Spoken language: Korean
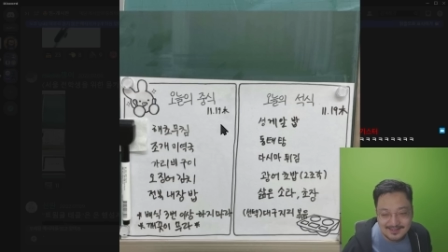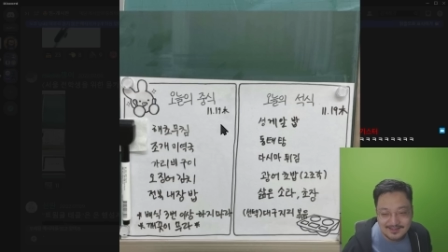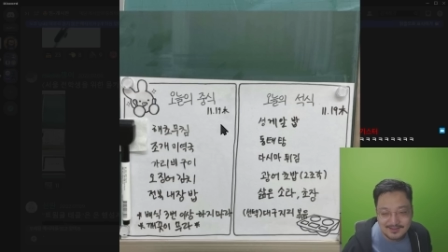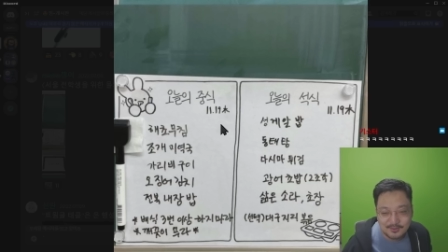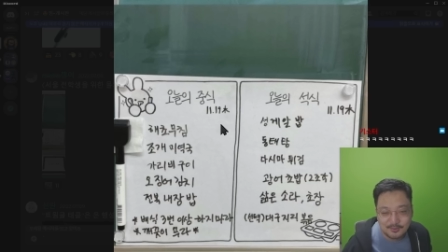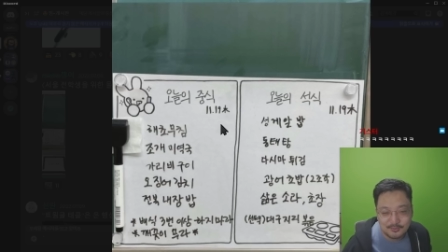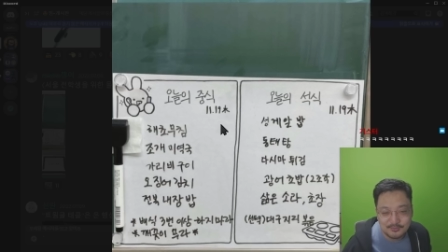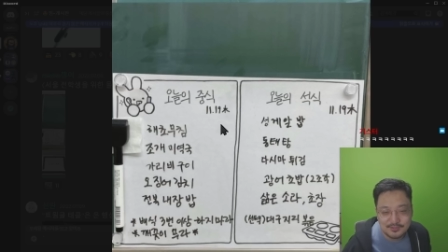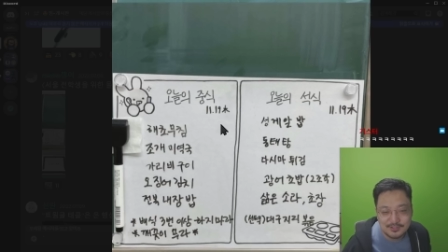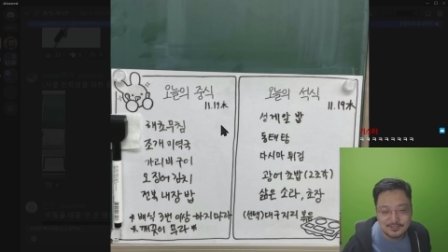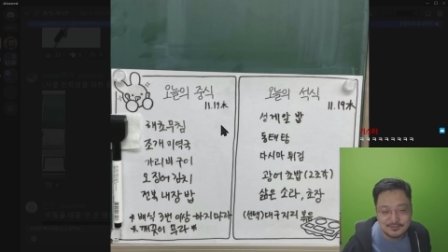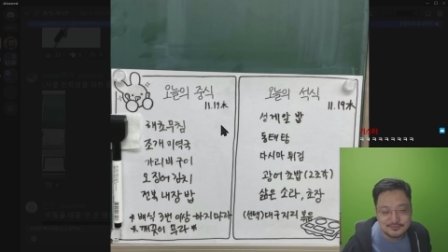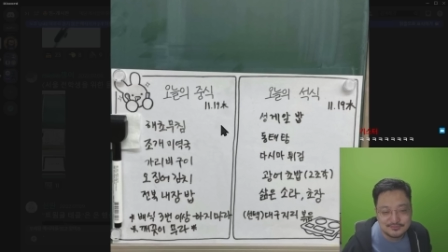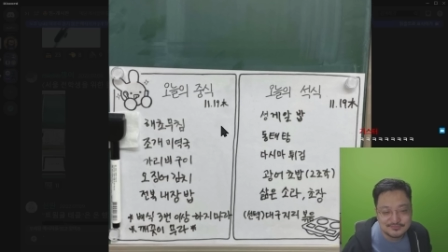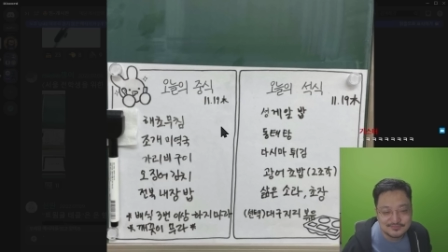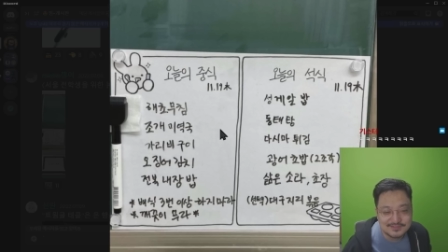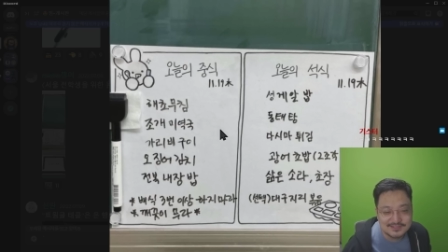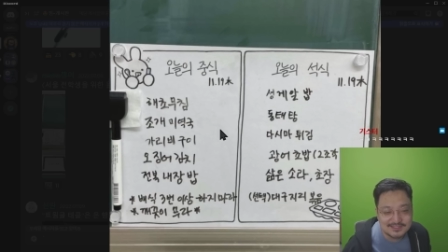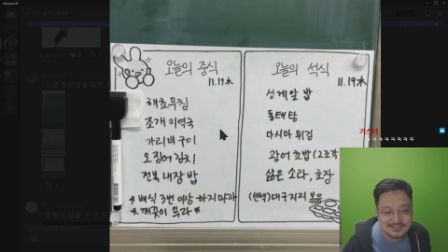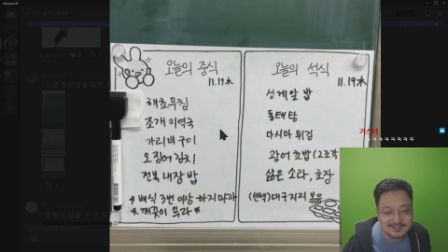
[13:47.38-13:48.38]
오늘
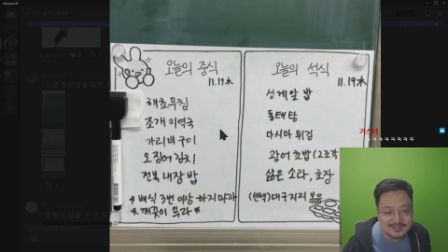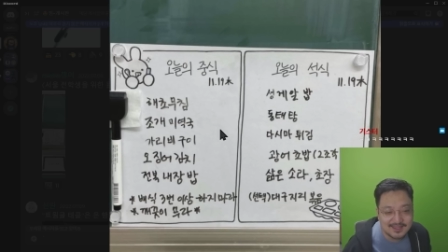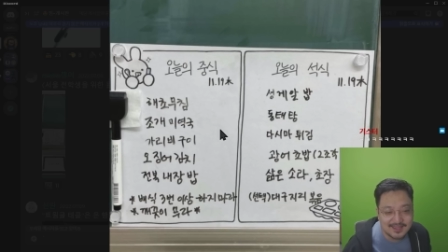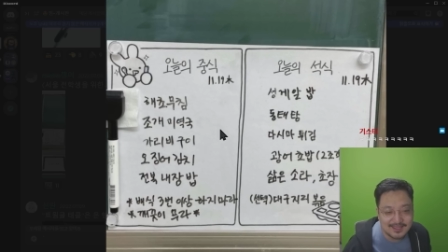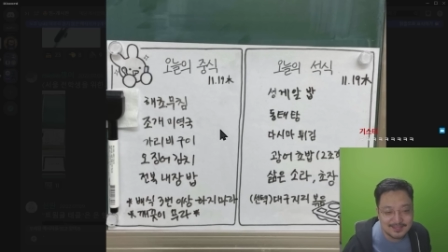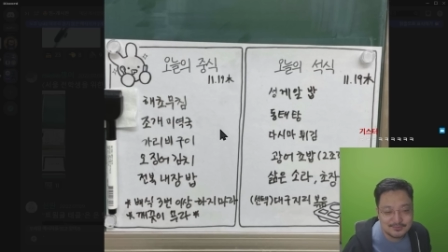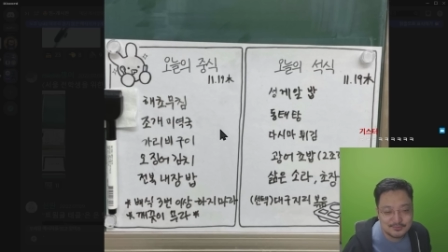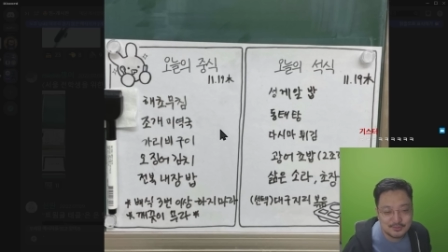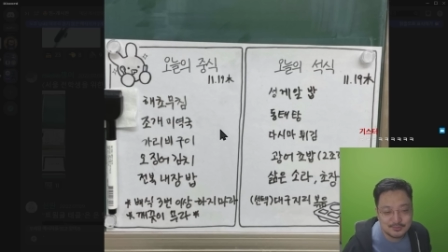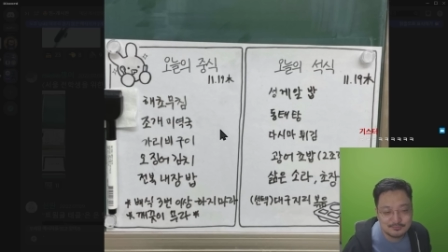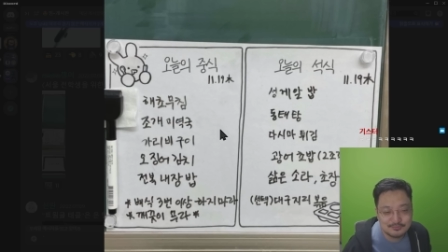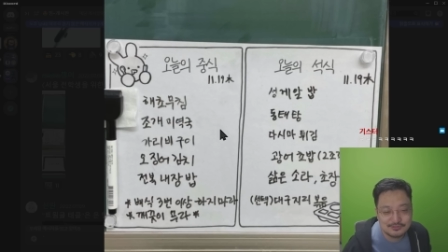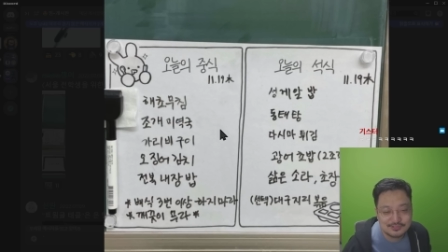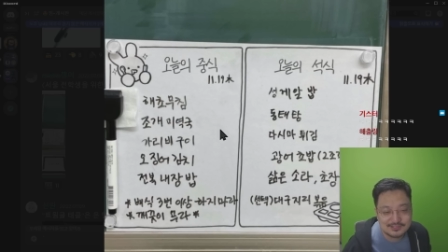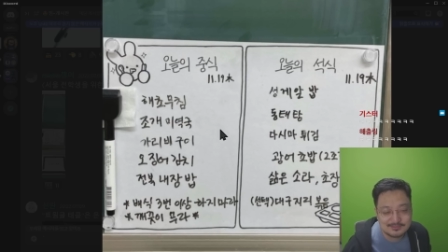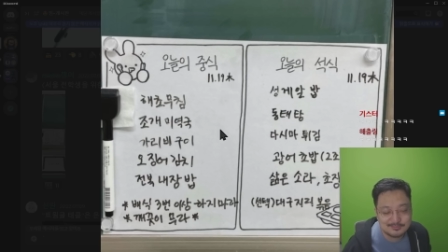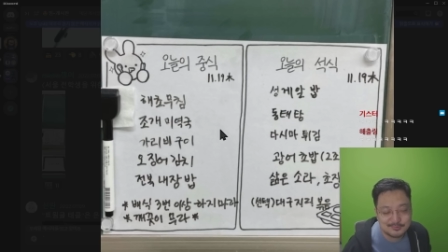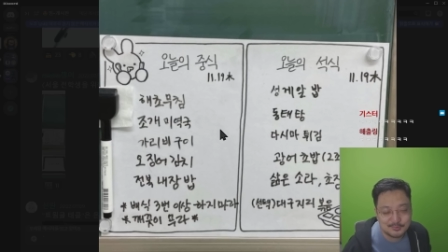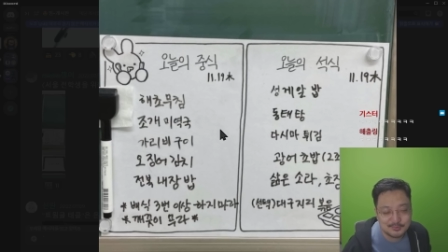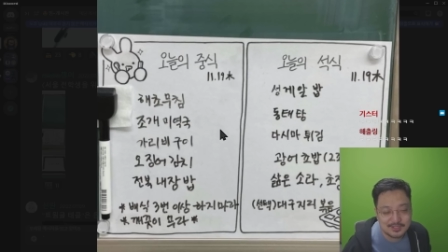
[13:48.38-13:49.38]
중식
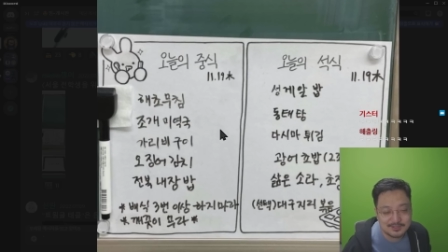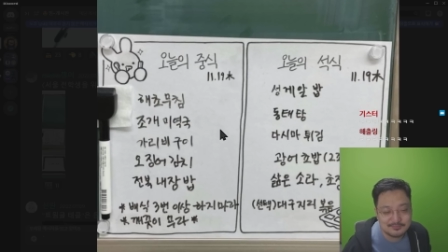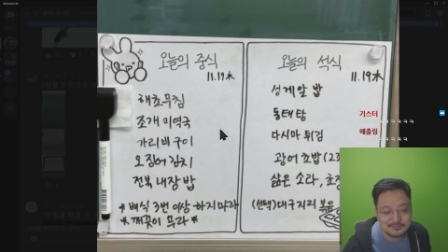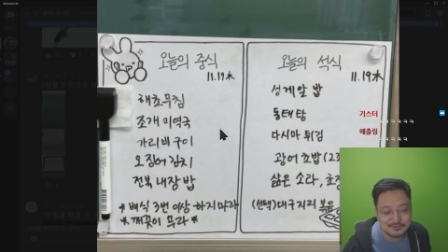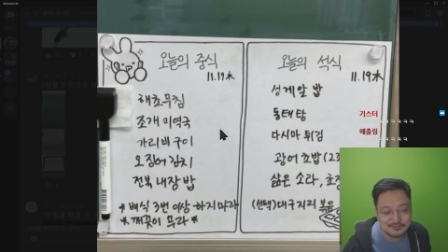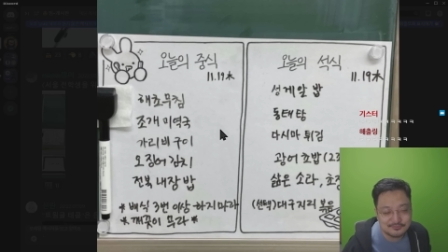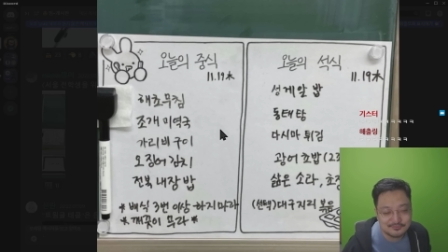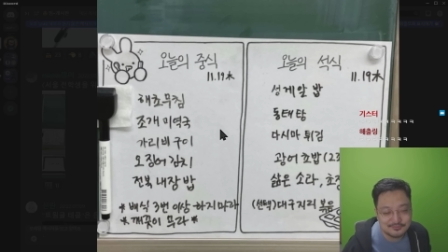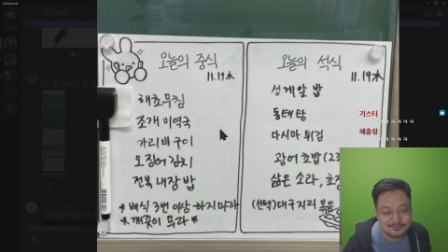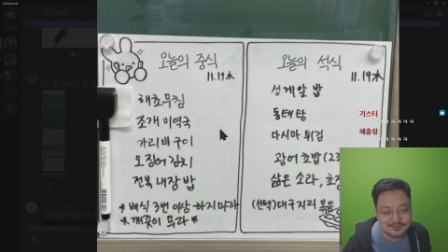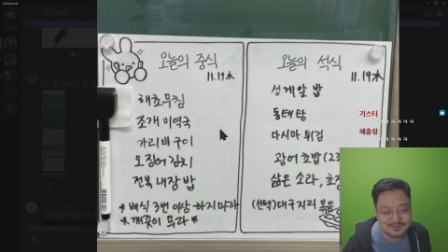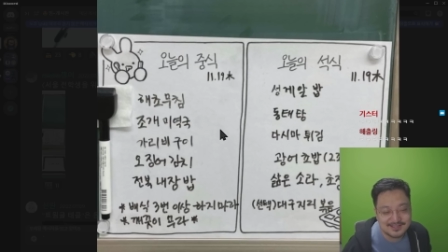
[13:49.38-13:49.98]
해초무침 조개미역국